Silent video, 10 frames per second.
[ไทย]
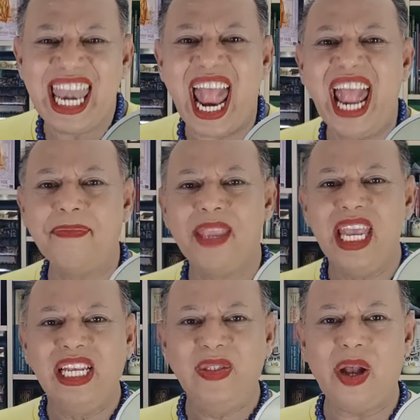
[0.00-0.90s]
นะ
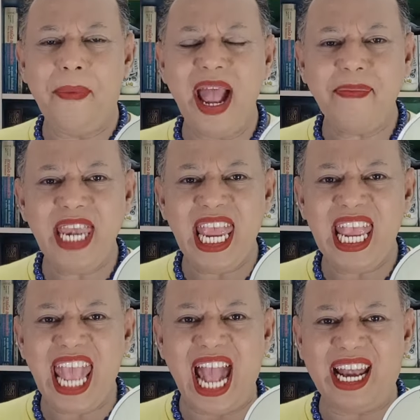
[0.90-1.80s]
สุขภาพดี
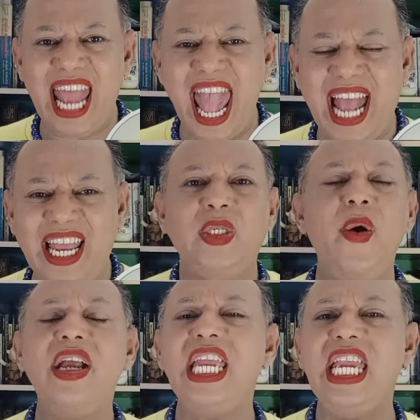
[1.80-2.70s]
แข็งแรงเลย
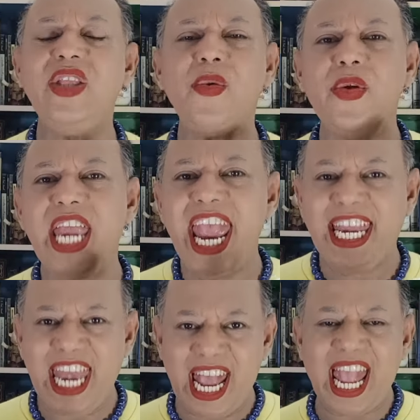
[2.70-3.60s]
ช่วงนี้ตัวคุณเอ
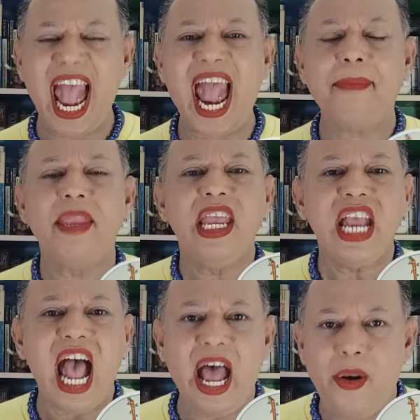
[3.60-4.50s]
งเนี่ยนะคะ
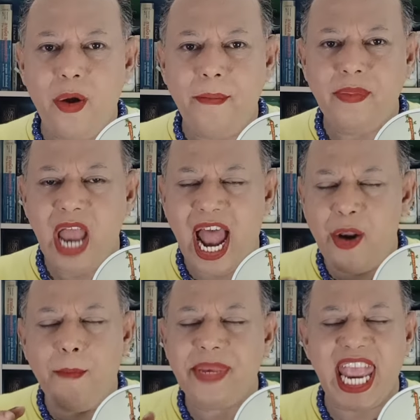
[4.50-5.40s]
อารมณ์อา
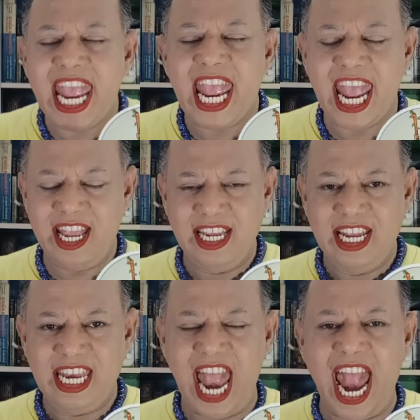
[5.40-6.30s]
รมณ์ดี
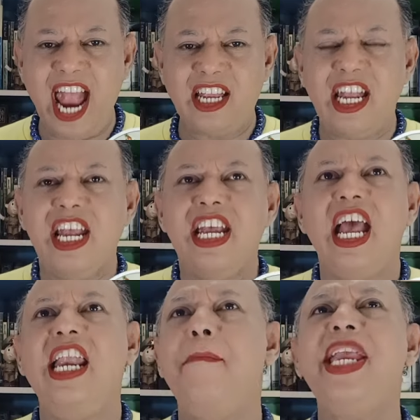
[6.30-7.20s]
นะ
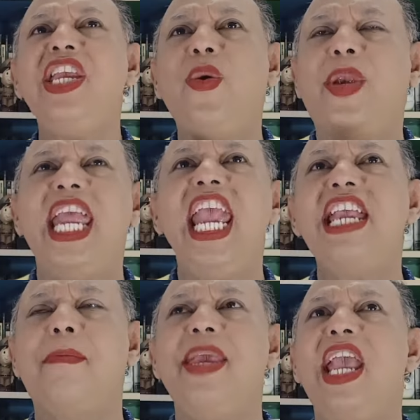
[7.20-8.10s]
ไม่อยู่นิ่
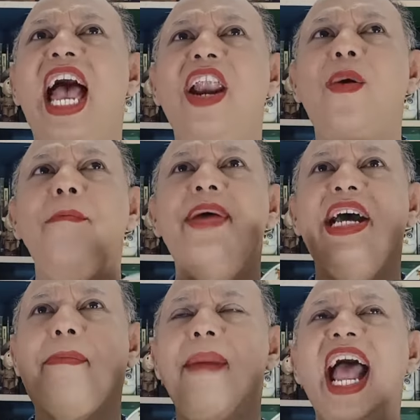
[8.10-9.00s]
ง มีอารมณ์
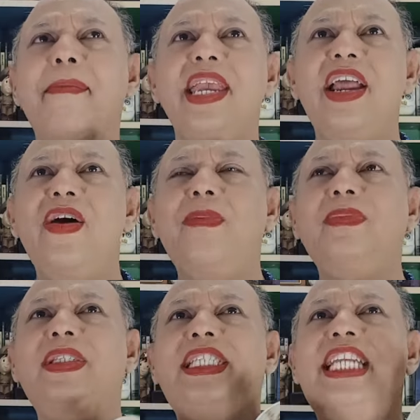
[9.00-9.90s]
เบิกบาน มีอารม
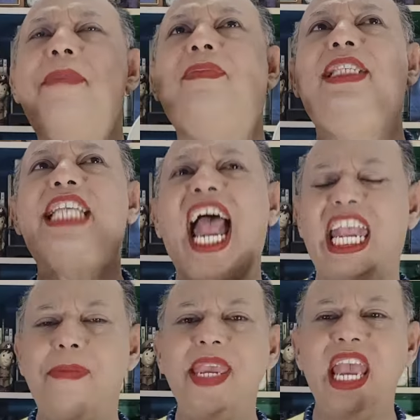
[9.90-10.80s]
ณ์แจ่มใส
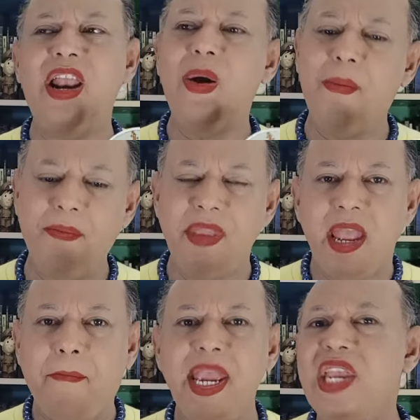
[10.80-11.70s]
มีอารมณ์
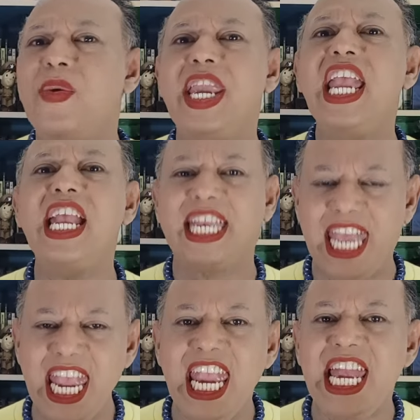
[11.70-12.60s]
ไม่อยู่นิ่งกับ
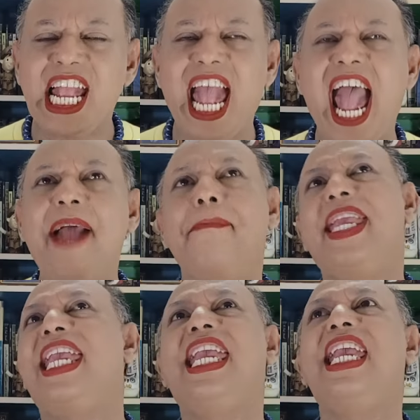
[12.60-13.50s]
ที่นะคะ
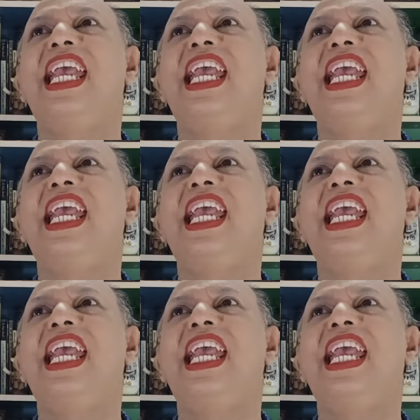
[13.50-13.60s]
มี